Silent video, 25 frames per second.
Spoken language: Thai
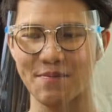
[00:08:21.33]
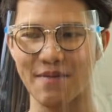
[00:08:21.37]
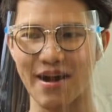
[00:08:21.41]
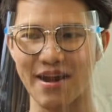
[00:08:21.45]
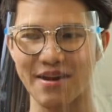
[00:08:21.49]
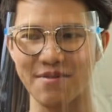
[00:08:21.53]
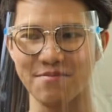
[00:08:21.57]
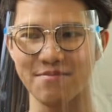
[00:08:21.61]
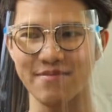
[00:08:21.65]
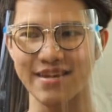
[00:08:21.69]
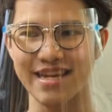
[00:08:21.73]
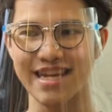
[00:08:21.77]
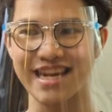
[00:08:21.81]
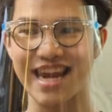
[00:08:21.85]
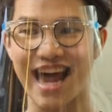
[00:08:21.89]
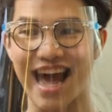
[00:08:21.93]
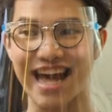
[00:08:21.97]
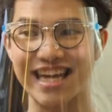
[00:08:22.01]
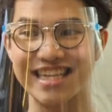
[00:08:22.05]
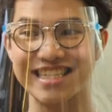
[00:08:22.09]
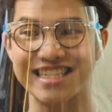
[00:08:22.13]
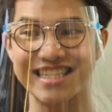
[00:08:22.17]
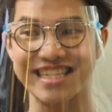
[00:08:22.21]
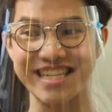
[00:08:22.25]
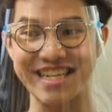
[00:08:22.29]
มันมีหลา
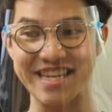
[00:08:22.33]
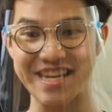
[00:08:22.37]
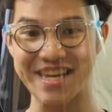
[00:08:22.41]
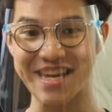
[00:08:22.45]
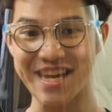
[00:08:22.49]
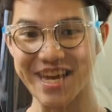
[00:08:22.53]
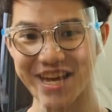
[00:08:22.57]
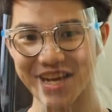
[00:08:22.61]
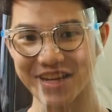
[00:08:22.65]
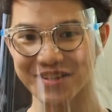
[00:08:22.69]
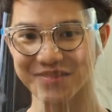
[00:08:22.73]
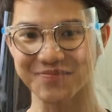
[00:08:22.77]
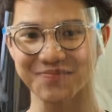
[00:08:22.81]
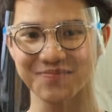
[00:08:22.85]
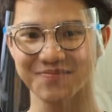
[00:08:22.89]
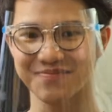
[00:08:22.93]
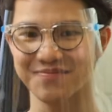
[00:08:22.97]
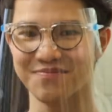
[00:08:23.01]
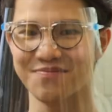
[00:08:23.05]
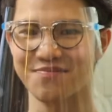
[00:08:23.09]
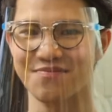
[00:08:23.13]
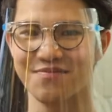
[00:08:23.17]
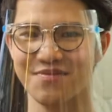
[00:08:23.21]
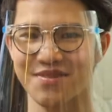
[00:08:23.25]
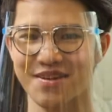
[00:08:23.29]
ยสี
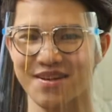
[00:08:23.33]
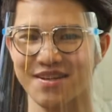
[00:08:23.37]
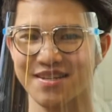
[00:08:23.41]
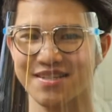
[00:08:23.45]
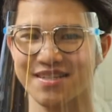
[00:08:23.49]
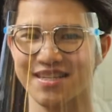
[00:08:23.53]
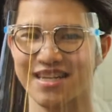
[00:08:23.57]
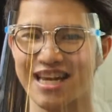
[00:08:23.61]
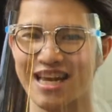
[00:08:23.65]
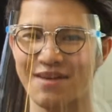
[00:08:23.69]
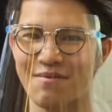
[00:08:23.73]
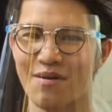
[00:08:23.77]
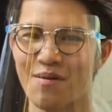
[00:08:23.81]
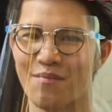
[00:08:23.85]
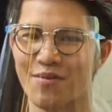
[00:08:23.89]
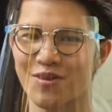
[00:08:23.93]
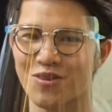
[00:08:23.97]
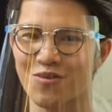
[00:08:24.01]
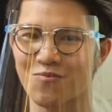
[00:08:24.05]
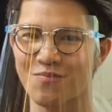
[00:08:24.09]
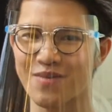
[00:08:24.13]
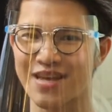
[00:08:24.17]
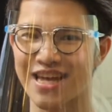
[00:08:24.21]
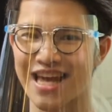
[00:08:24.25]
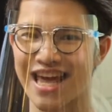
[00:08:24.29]
แสดงว่ามัน
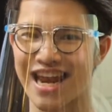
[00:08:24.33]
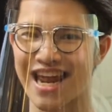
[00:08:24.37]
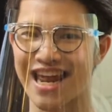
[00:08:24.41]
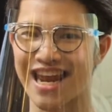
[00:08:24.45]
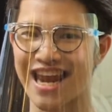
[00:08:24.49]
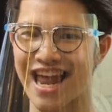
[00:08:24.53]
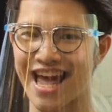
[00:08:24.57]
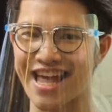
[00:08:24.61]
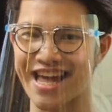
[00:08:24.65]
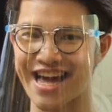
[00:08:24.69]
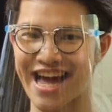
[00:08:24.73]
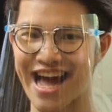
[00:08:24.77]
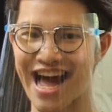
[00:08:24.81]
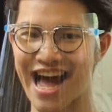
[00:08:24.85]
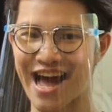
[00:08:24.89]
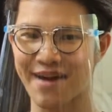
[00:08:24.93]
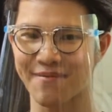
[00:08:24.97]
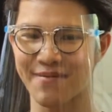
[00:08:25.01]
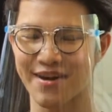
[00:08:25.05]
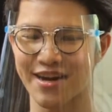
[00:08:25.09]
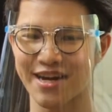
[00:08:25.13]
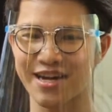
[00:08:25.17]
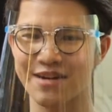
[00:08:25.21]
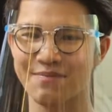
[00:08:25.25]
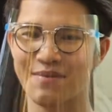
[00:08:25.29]
ต้องมีอะไรหลายค่า
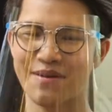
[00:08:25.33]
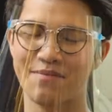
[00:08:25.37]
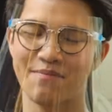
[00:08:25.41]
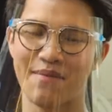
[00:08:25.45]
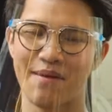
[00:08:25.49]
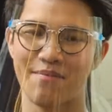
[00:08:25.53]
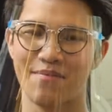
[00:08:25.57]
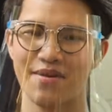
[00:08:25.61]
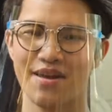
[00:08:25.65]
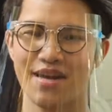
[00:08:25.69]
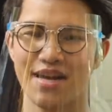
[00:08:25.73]
ปะ คือมันแบบ